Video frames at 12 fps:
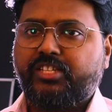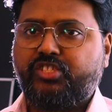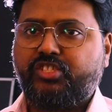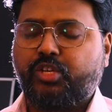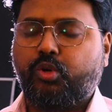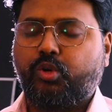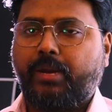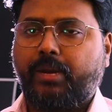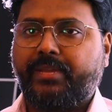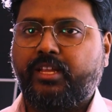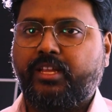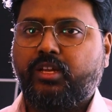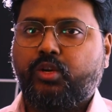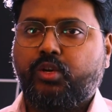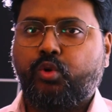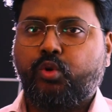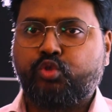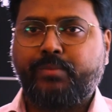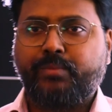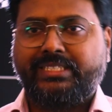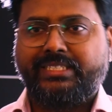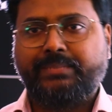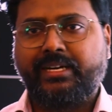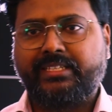যেগুলো আপনার নতুন
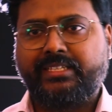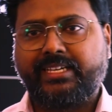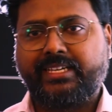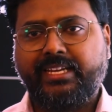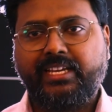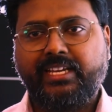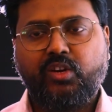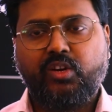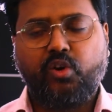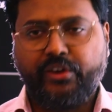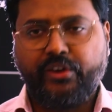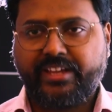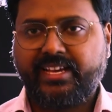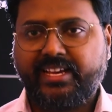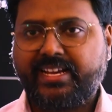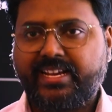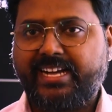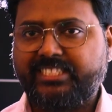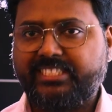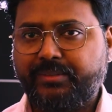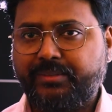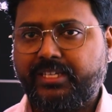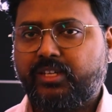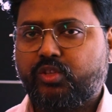বাড়ি বানাতে গেলে অনেক কাজে
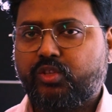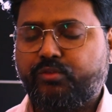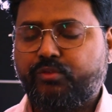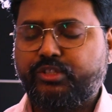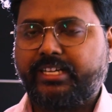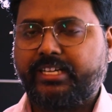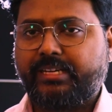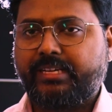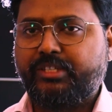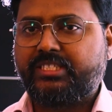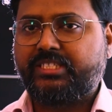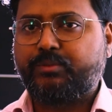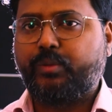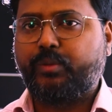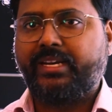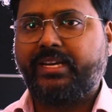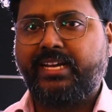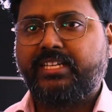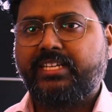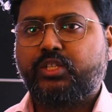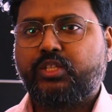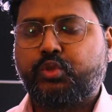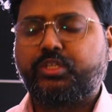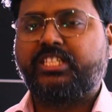দিবে তো ভিডিওটা একদম স্কিপ করবেন না
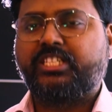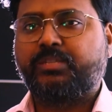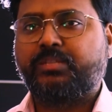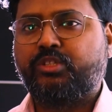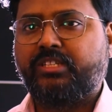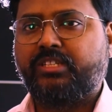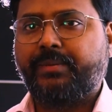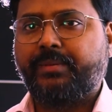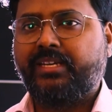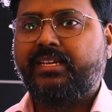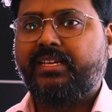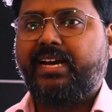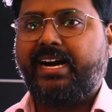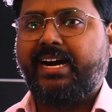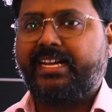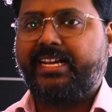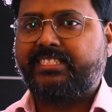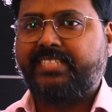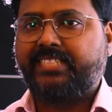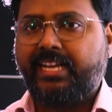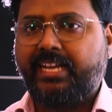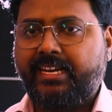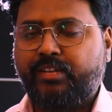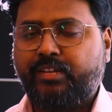শুরু থেকে শেষ পর্যন্ত দেখবেন আর
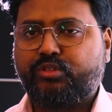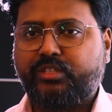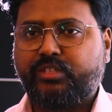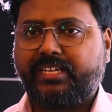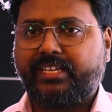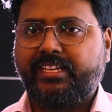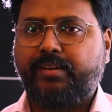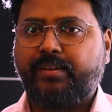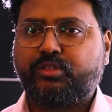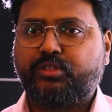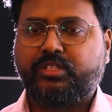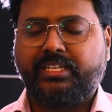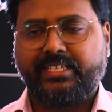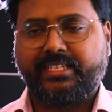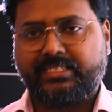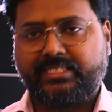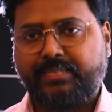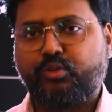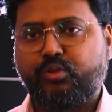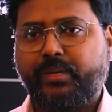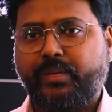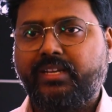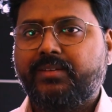চ্যানেলে নতুন থাকলে অবশ্যই চ্যানেলটাকে সাবস্ক্রাইব করবেন